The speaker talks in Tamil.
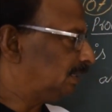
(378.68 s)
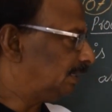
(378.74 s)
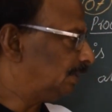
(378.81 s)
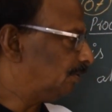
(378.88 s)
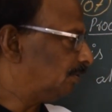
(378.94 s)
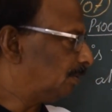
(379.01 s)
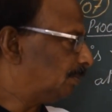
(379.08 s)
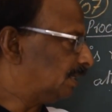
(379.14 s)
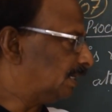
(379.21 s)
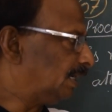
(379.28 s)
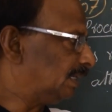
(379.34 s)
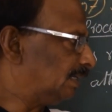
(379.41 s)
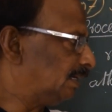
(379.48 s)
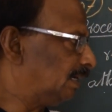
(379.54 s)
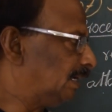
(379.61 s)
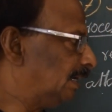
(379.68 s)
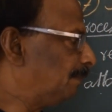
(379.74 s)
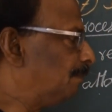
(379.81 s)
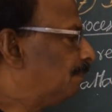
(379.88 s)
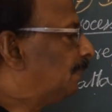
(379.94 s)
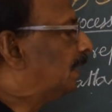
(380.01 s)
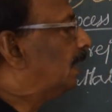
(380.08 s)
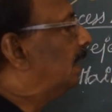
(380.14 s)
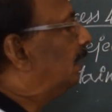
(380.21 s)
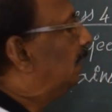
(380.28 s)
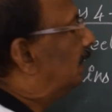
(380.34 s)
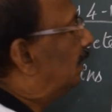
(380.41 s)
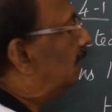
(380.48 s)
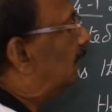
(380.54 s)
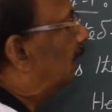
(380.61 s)
தெரியும் நமக்கு அதனால்
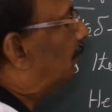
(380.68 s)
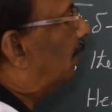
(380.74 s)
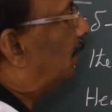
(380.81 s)
இது நம்ம